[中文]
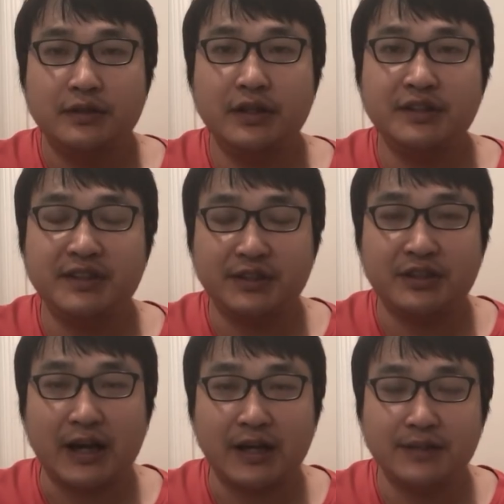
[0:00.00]
一个警
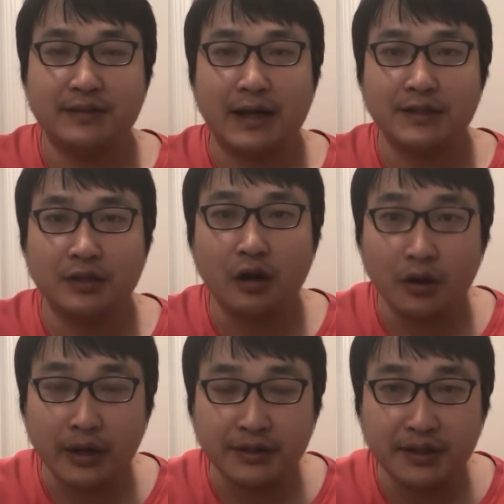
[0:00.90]
察拿着
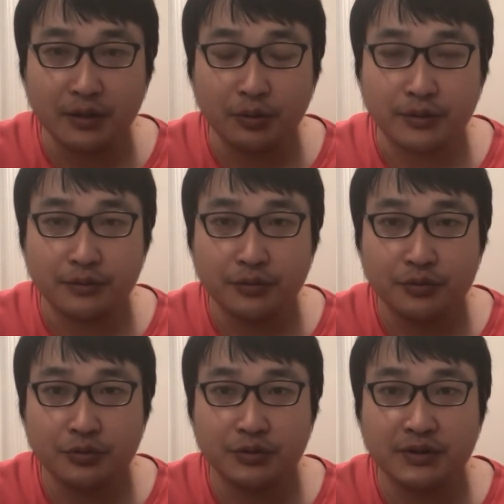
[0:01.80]
高压电棍
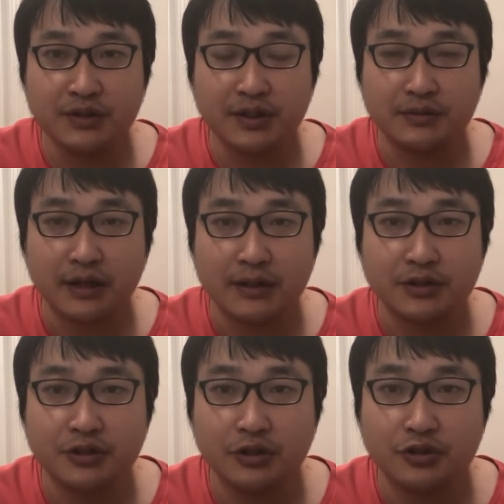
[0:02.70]
去电他的
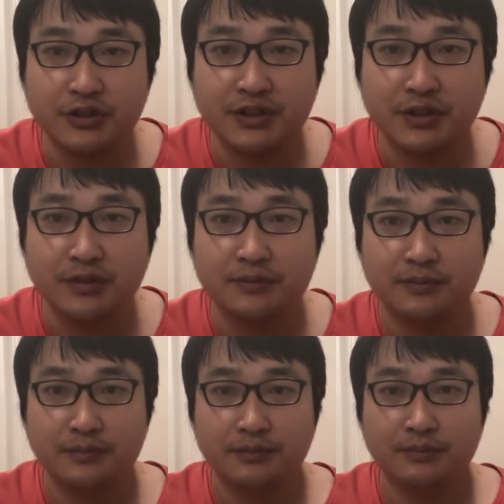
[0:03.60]
生殖器，
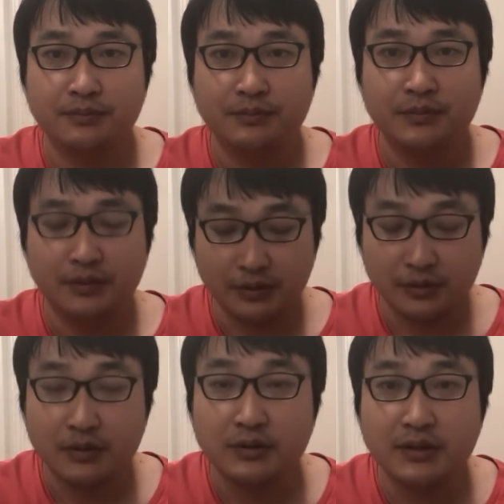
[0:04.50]

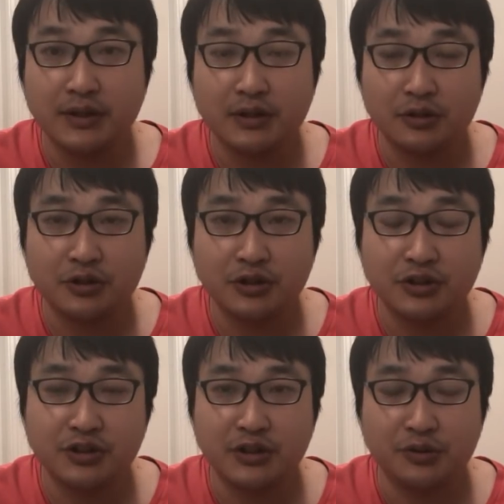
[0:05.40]
电到生
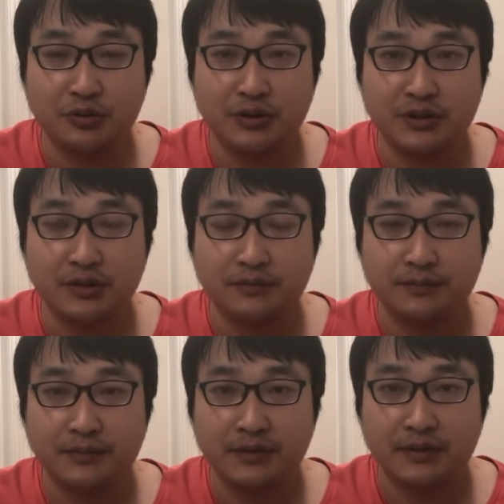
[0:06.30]
殖器那一瞬间，
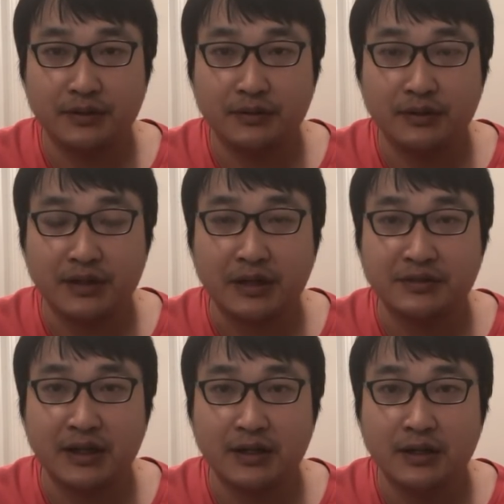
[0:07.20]
那杨
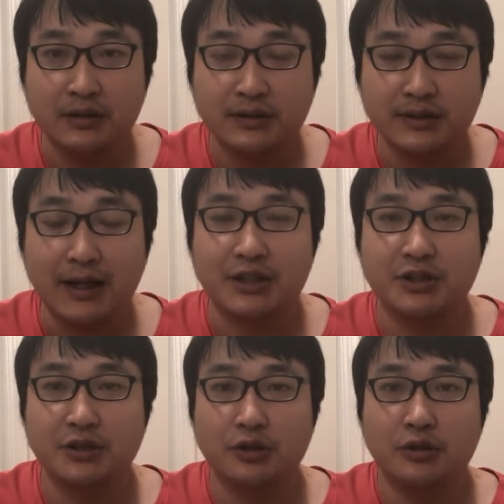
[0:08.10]
家大
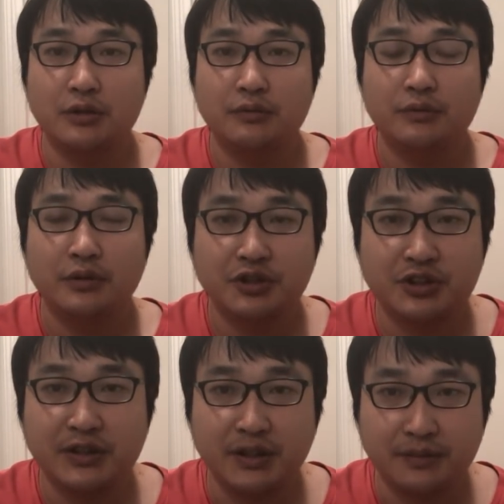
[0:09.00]
声的
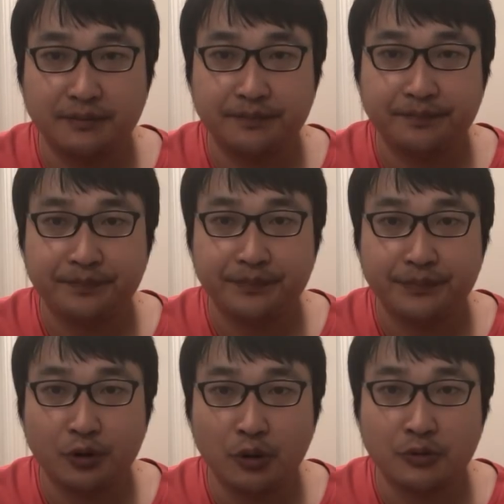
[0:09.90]
呻吟、
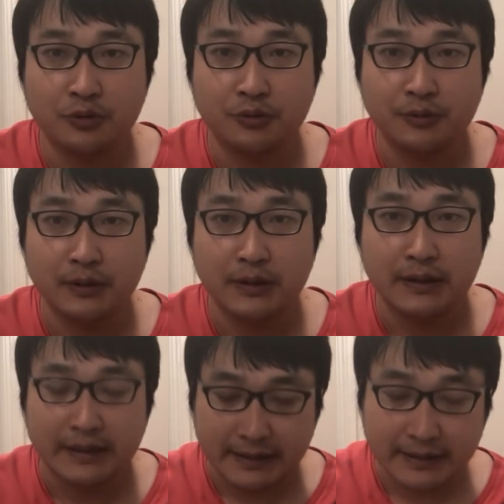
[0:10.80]
痛哭，
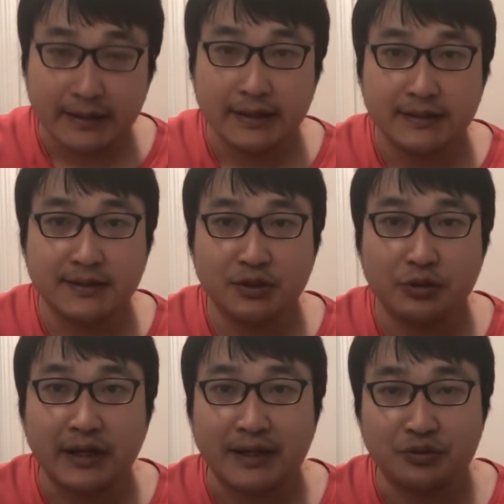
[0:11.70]
这
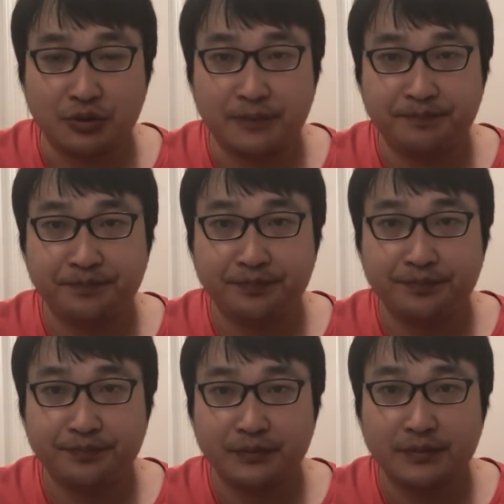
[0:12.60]
种感觉，
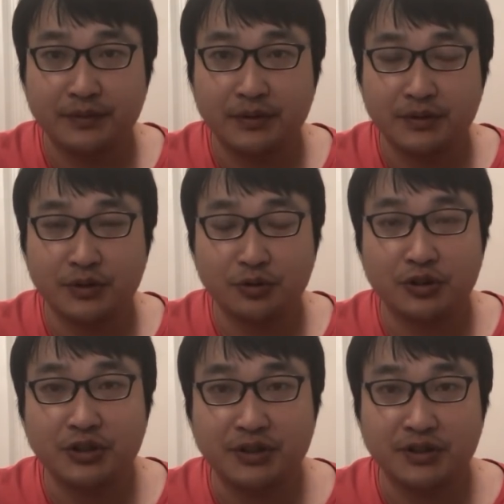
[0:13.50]
这种
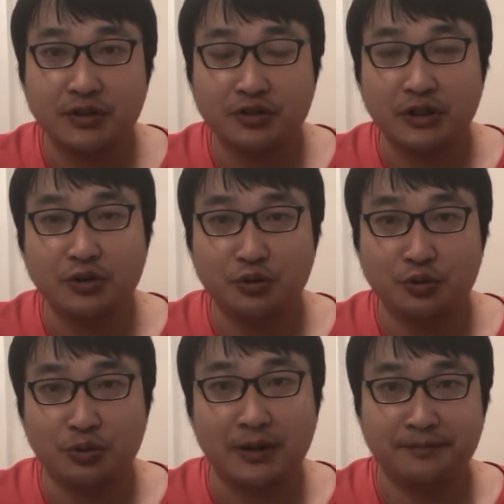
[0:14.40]
事情谁谁能做
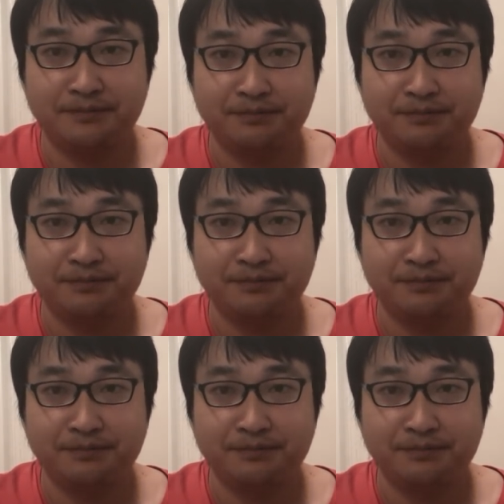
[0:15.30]
出来？